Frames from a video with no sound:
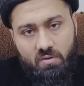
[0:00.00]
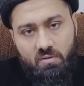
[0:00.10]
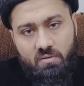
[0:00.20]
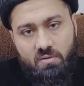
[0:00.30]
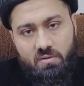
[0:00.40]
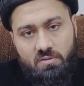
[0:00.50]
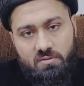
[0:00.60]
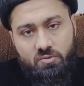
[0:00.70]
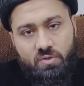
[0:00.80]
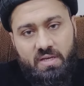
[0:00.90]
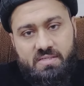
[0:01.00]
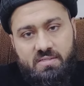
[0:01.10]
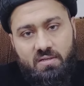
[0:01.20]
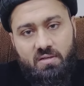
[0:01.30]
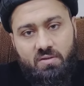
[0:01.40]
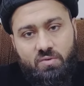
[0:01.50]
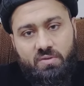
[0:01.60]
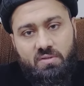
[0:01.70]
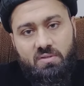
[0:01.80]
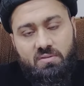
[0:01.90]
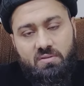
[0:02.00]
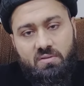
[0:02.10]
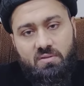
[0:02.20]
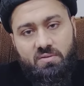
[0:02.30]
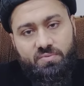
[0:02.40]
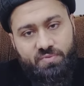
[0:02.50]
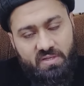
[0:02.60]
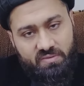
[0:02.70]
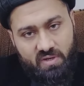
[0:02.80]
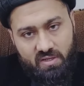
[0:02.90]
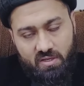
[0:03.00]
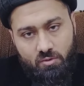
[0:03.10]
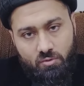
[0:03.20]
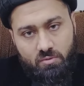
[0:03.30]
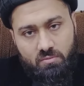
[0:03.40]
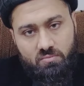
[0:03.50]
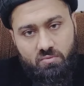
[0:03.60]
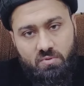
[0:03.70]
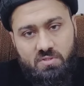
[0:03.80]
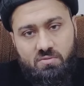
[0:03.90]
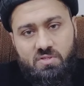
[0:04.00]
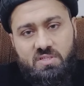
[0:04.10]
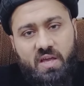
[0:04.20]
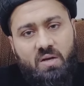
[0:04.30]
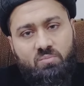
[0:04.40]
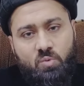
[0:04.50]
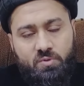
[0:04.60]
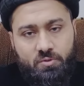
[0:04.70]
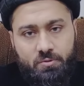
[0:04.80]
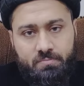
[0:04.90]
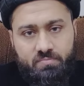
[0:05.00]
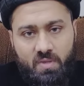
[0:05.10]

और कोई ऐसा कोई फ़नी वाक़ हो कोई कोई सैड मोमेंट हो